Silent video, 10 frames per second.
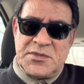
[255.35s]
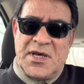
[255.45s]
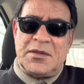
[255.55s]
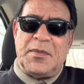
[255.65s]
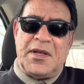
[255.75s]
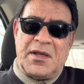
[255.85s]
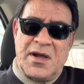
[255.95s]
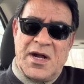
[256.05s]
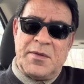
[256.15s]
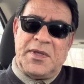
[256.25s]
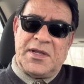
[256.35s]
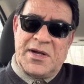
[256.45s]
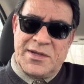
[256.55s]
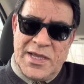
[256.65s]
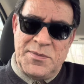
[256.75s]
सात महीने का आठ महीने का
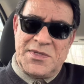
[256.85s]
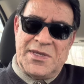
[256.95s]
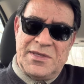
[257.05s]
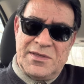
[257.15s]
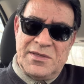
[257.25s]
टाइम चाहिए